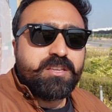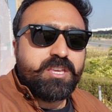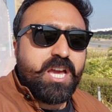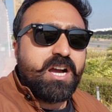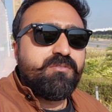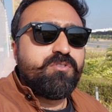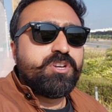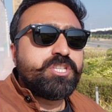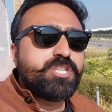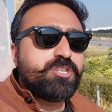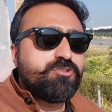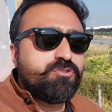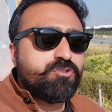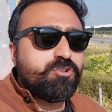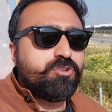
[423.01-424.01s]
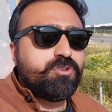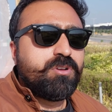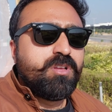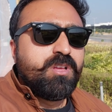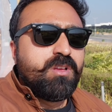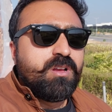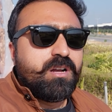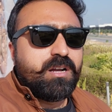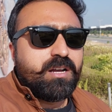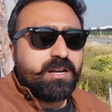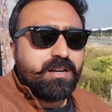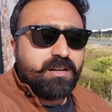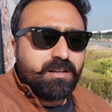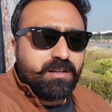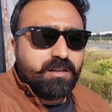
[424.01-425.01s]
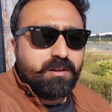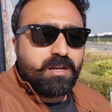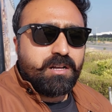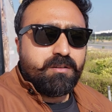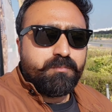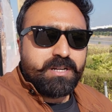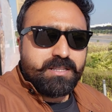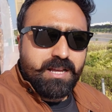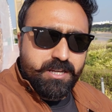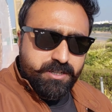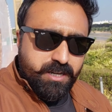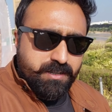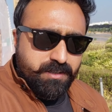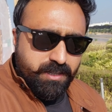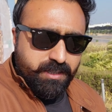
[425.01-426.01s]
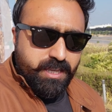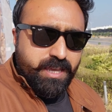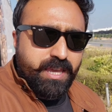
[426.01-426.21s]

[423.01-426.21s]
क्या वो इन चीज़ों को बर्दाश्त कर सकते